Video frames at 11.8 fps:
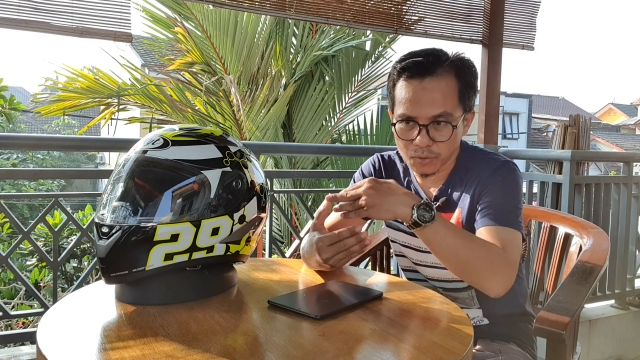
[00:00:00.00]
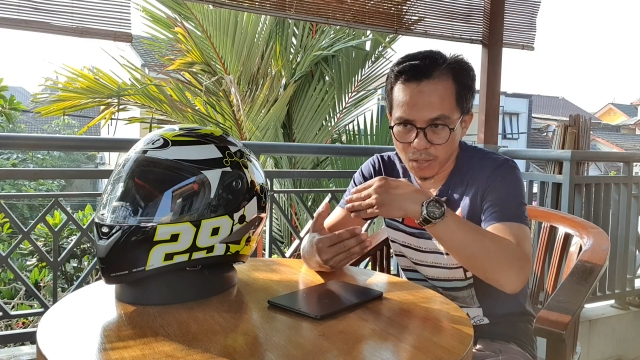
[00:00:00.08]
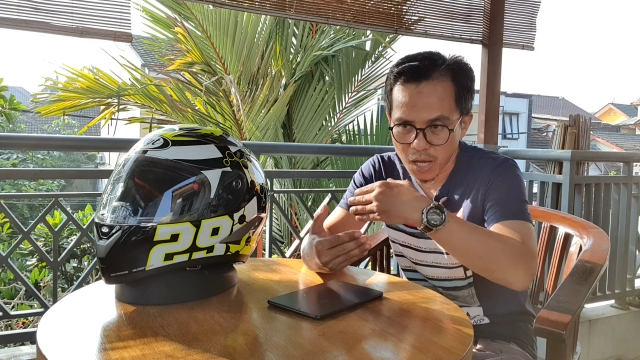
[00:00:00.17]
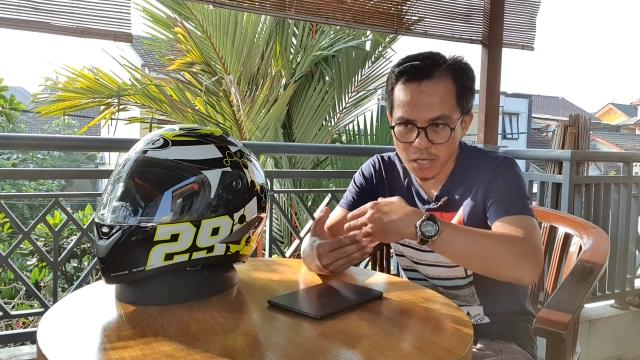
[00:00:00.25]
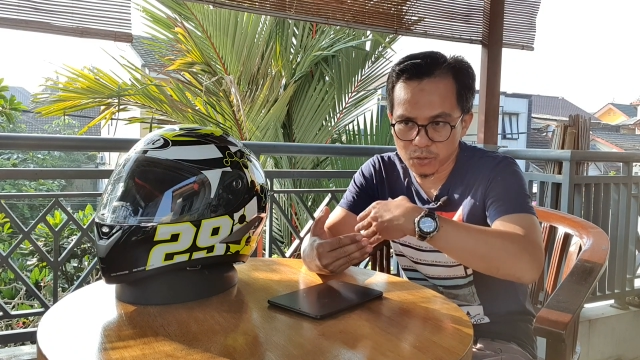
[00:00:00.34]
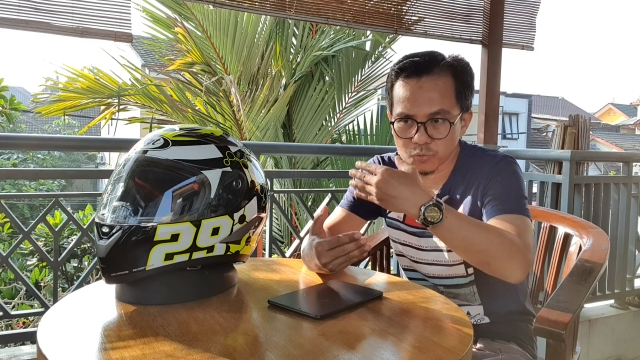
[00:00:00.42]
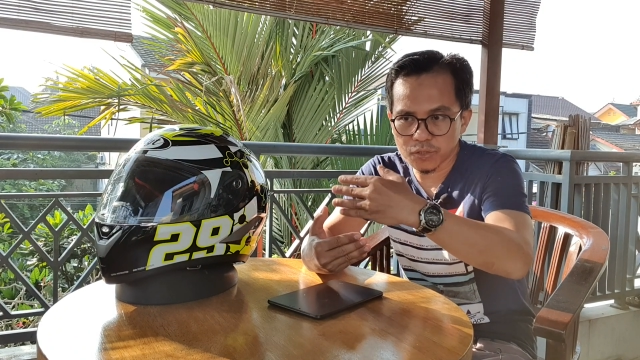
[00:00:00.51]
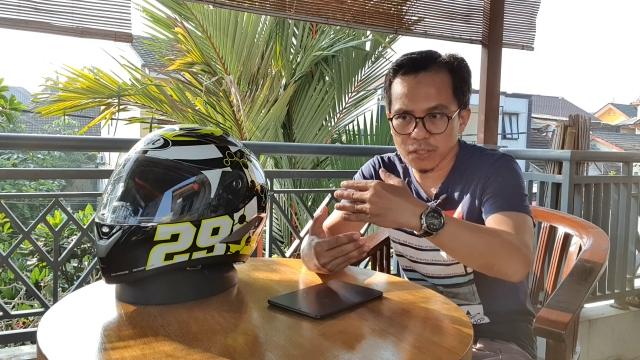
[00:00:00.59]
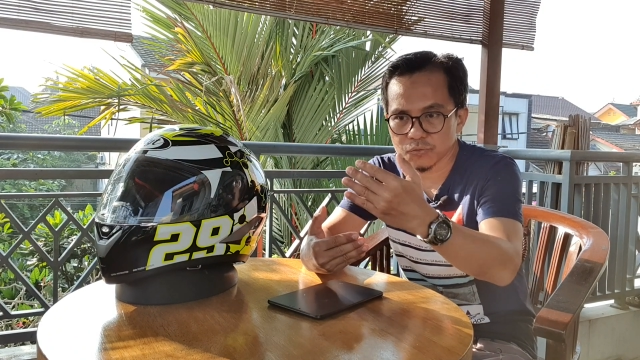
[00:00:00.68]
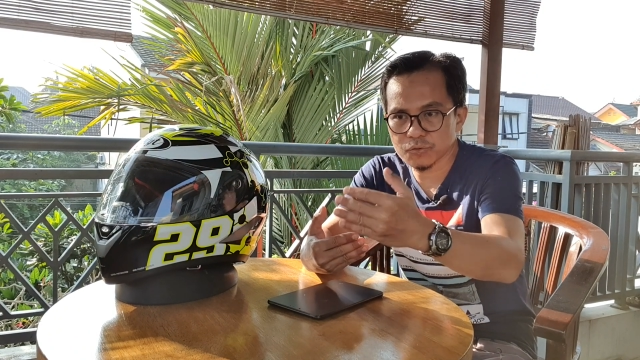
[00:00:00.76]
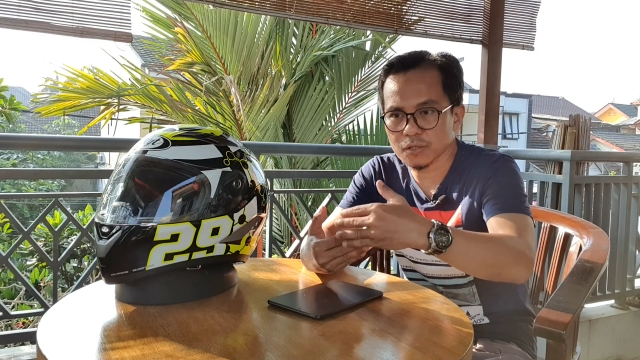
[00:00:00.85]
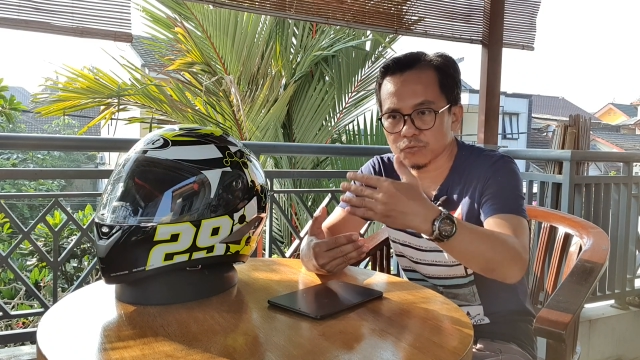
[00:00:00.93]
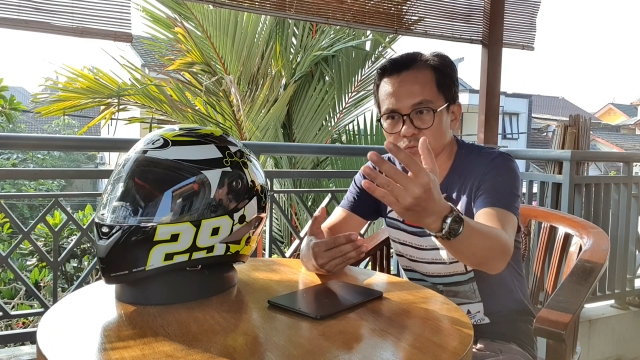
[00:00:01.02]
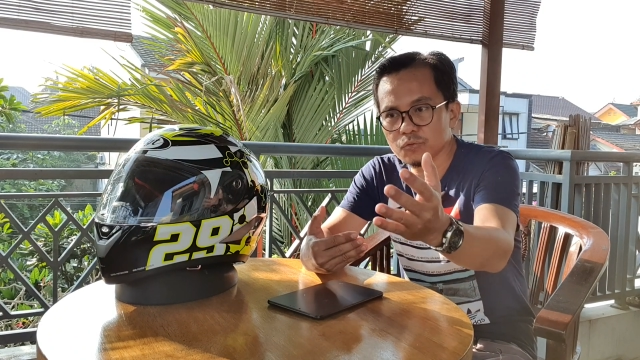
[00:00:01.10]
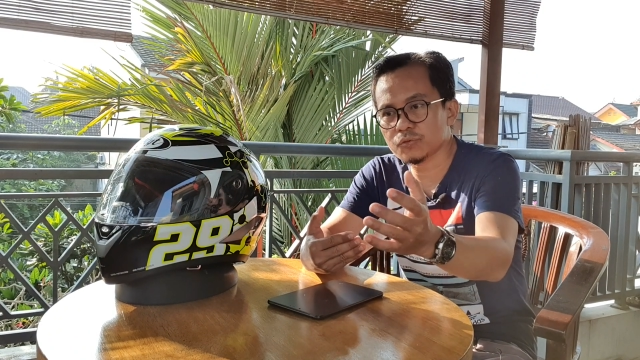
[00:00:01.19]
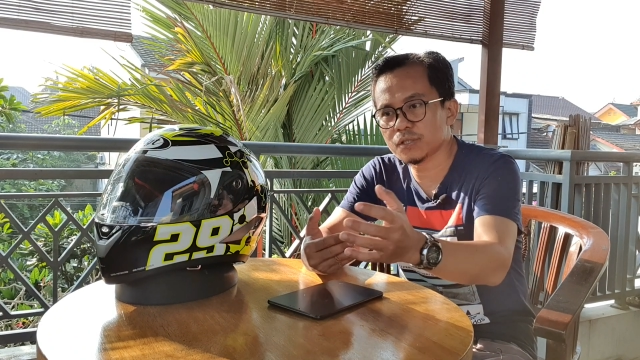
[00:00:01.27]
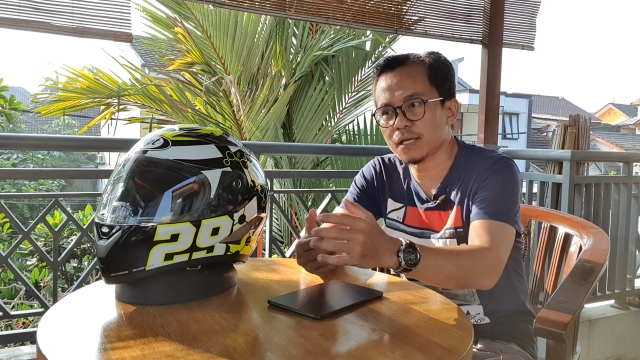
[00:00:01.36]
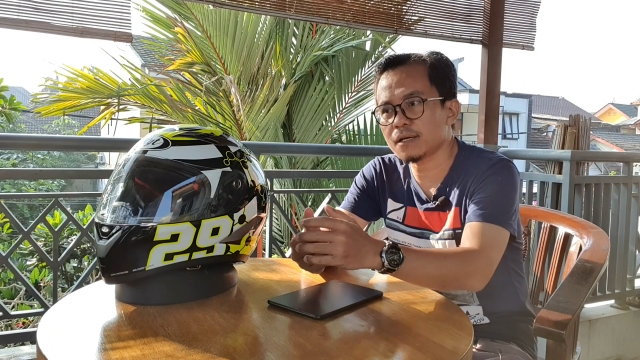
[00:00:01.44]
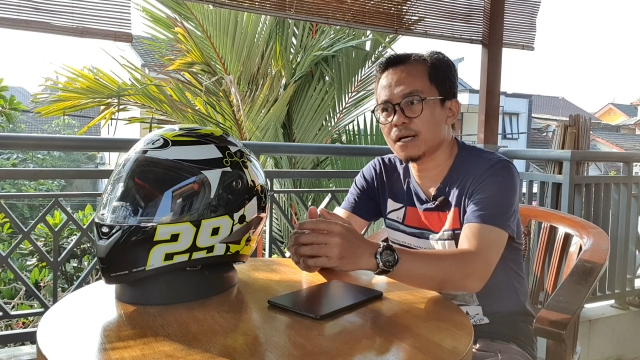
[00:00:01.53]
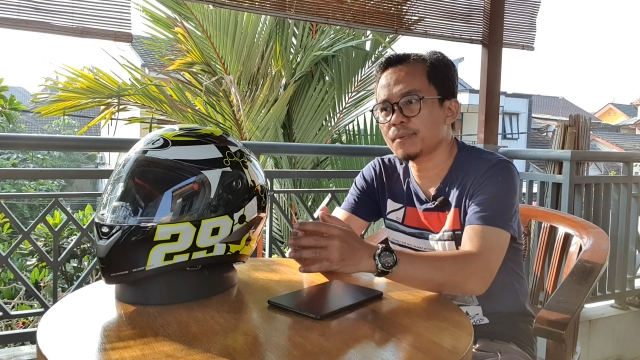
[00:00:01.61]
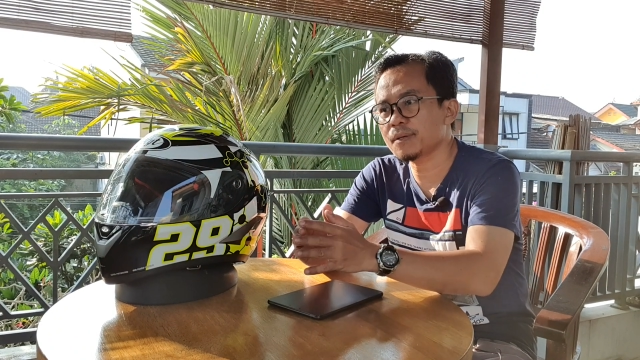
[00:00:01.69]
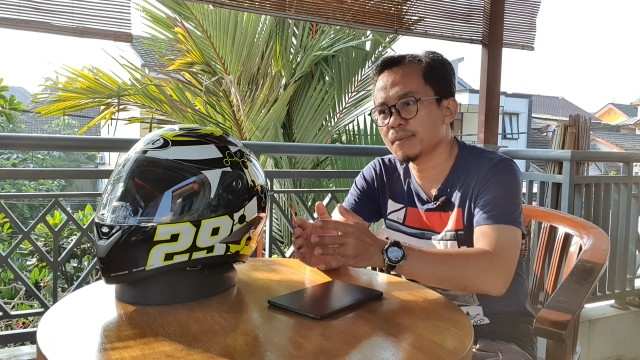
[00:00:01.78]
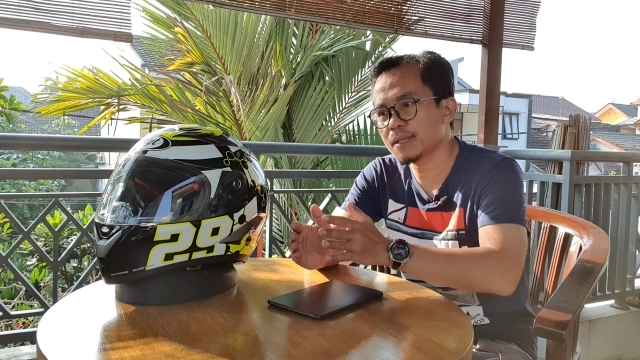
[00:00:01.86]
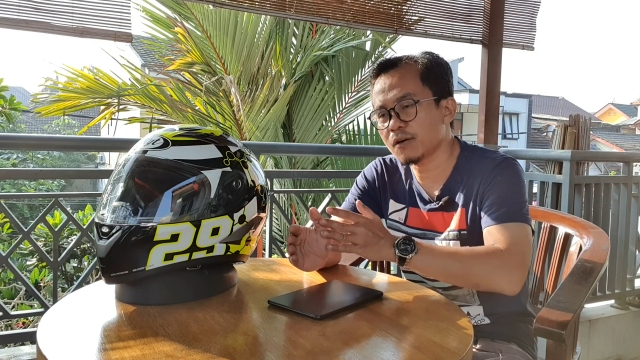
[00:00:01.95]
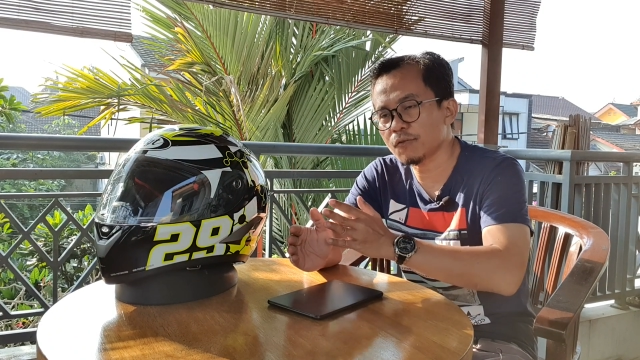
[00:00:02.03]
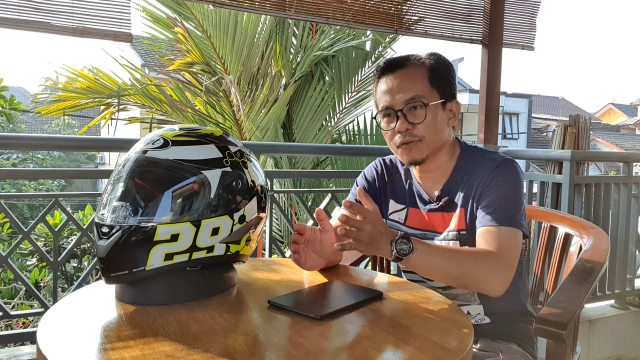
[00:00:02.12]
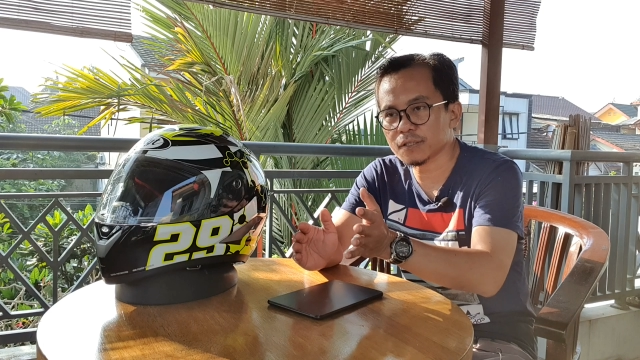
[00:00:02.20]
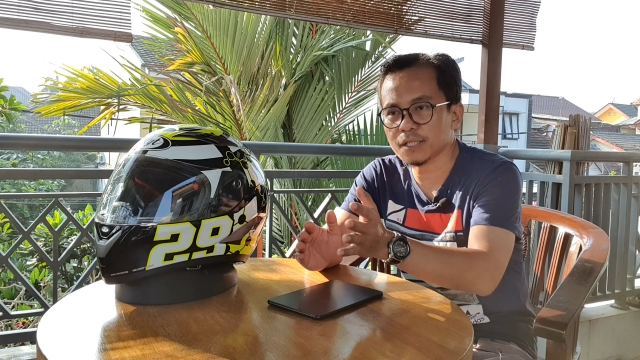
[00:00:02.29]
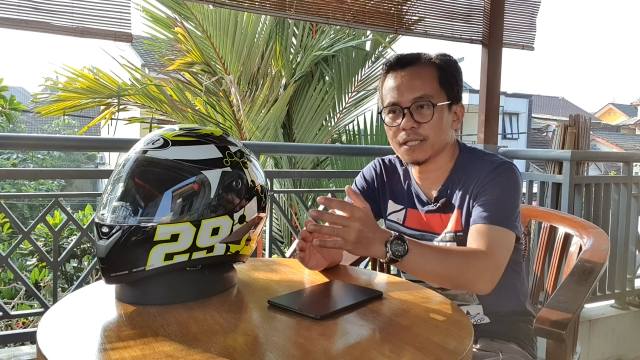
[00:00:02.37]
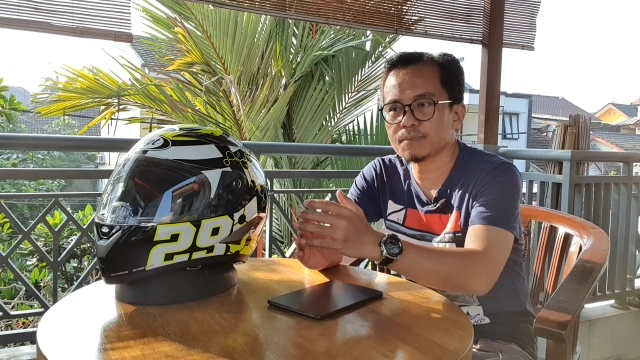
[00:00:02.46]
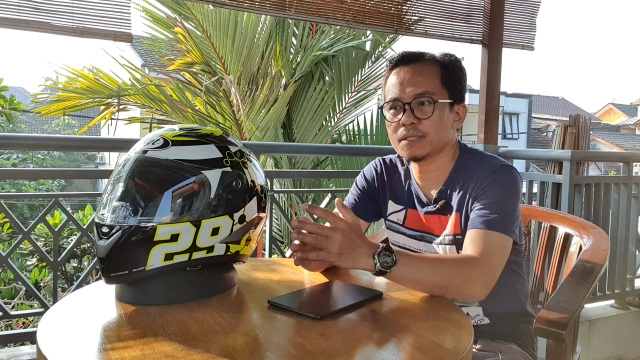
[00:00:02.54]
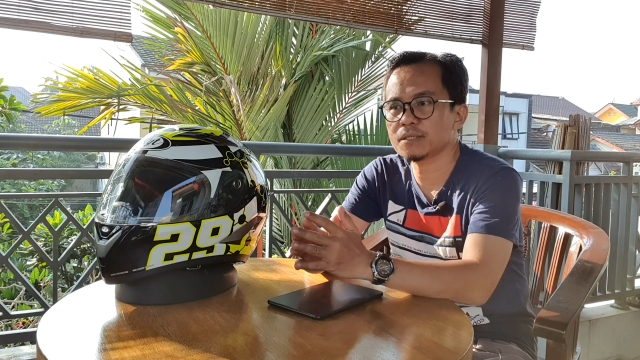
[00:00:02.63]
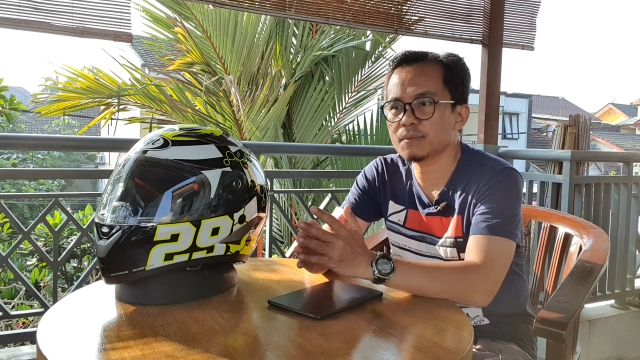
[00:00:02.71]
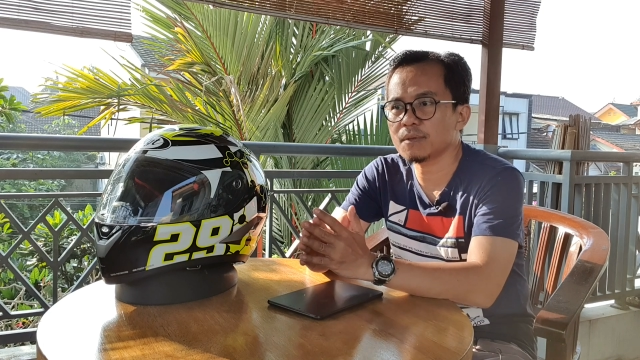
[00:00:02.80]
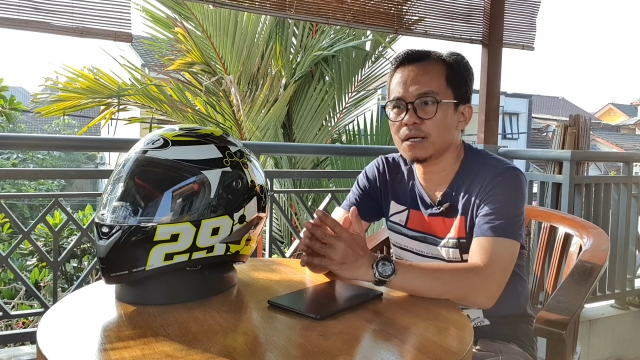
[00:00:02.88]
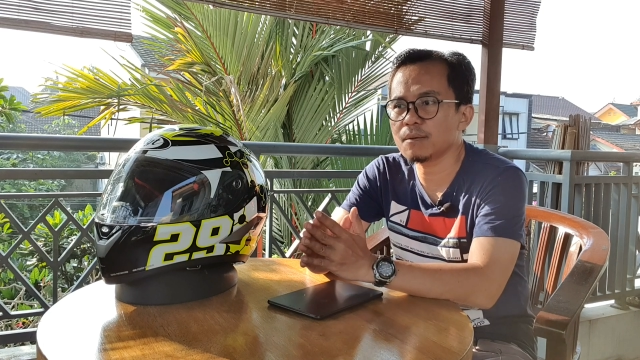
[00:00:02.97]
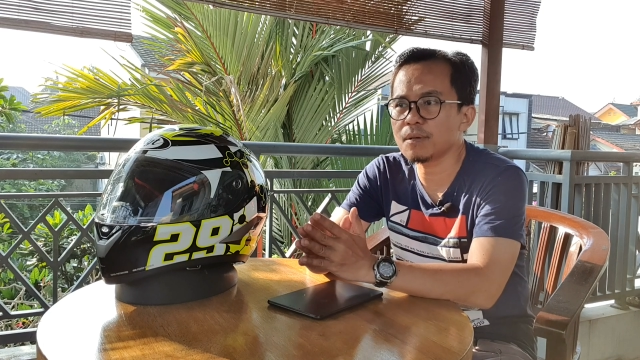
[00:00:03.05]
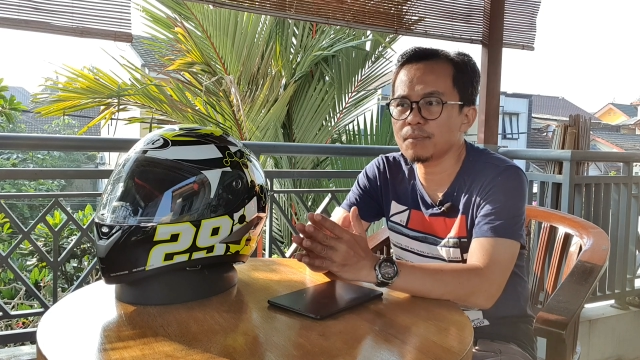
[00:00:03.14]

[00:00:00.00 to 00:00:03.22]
satu satu satu take apa namanya overtake masing uh,